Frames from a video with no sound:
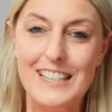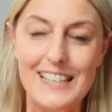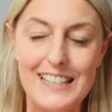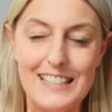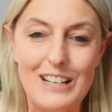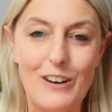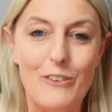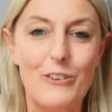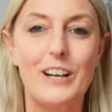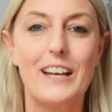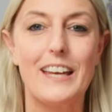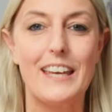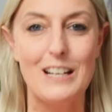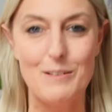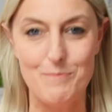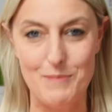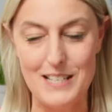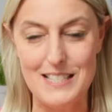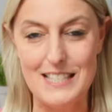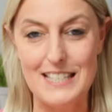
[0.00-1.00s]
ich auch
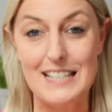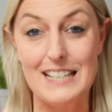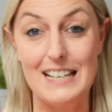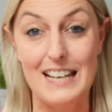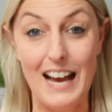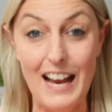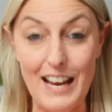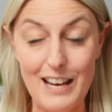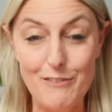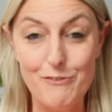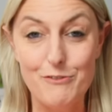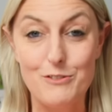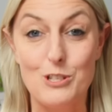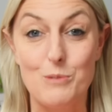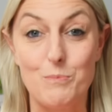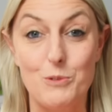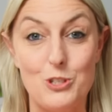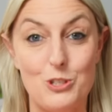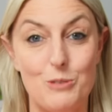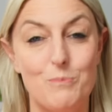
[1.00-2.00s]
regelmäßig live
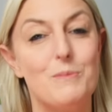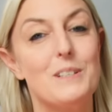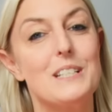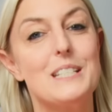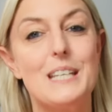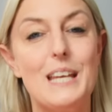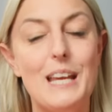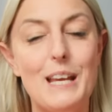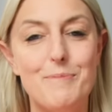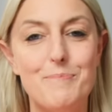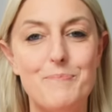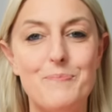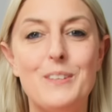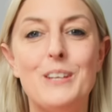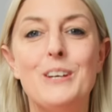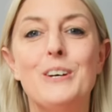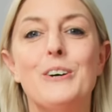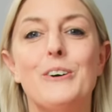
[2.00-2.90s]
zu bestimmten Themen.